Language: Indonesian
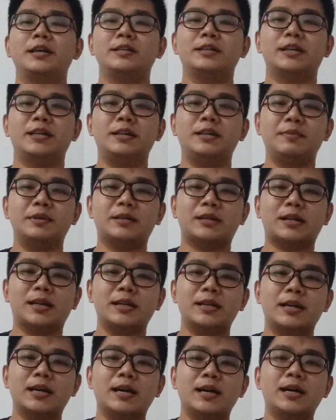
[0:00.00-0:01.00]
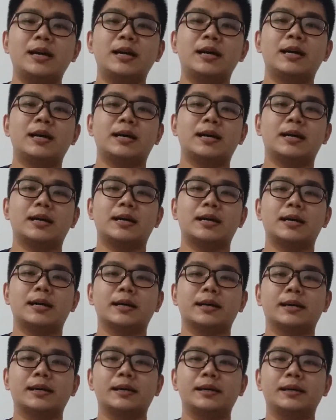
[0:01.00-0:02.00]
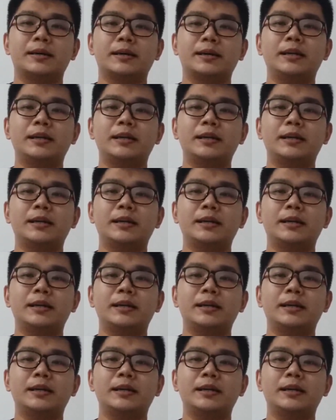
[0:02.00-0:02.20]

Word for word: Jadi misalnya uh,